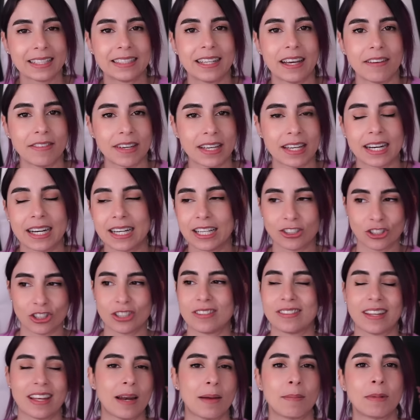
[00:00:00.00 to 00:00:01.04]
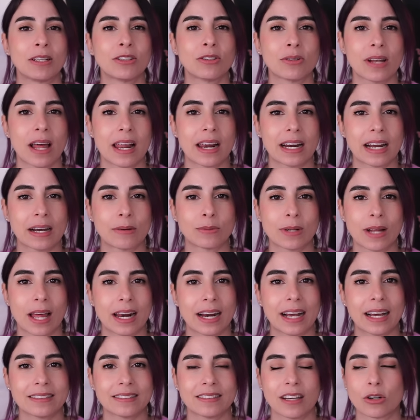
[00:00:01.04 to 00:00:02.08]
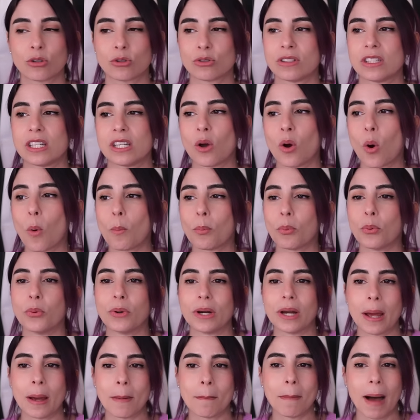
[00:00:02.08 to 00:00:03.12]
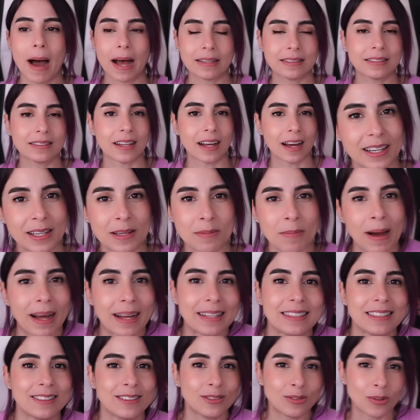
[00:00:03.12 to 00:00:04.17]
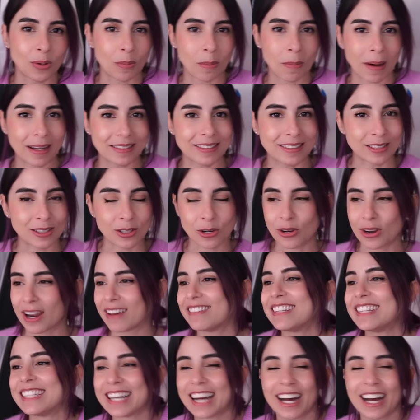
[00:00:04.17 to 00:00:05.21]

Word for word: di avere necessariamente una, una ragazza così oppure basta, rimani insomma singola vita,